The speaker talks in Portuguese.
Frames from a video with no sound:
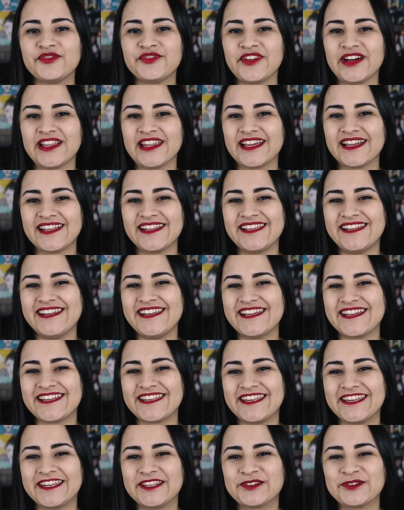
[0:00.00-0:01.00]
Fala galerinha
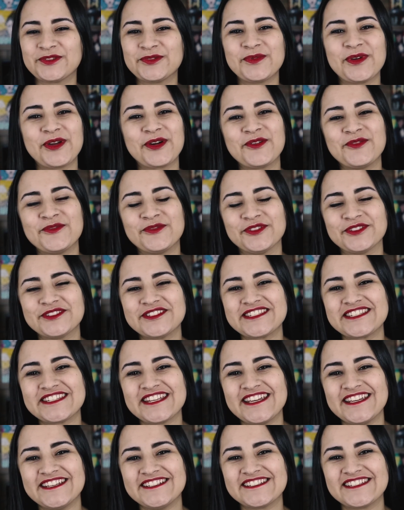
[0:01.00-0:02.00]
geek, tudo bem com
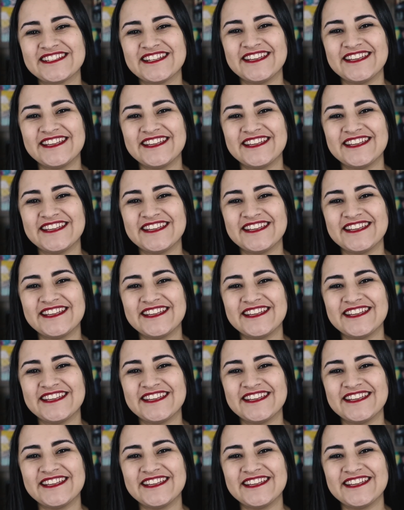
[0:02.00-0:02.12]
vocês?